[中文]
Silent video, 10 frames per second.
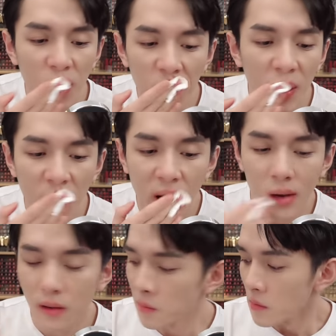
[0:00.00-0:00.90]
这只
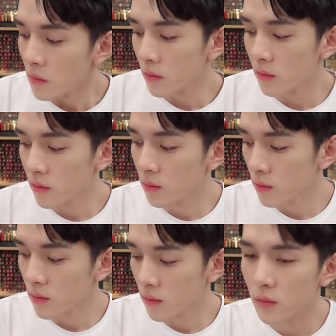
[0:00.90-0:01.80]
是
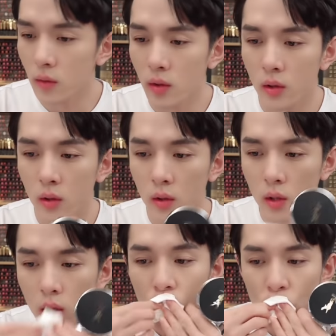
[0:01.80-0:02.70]

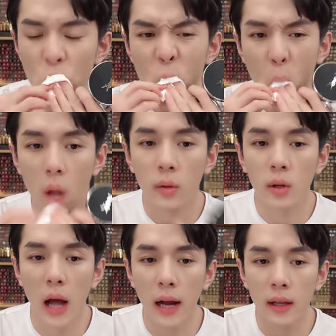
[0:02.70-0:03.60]
二零一啊，
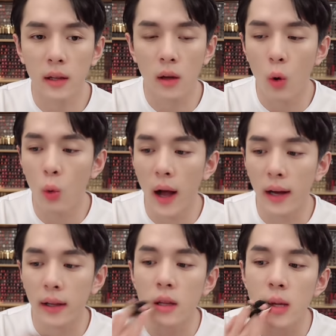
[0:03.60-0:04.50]
对的，二零一红管
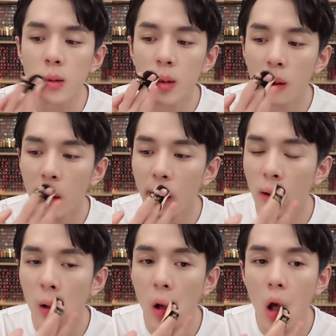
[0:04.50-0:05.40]
二零一，对，
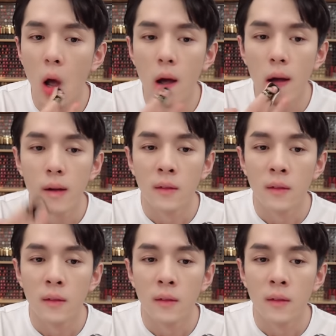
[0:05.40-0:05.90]
但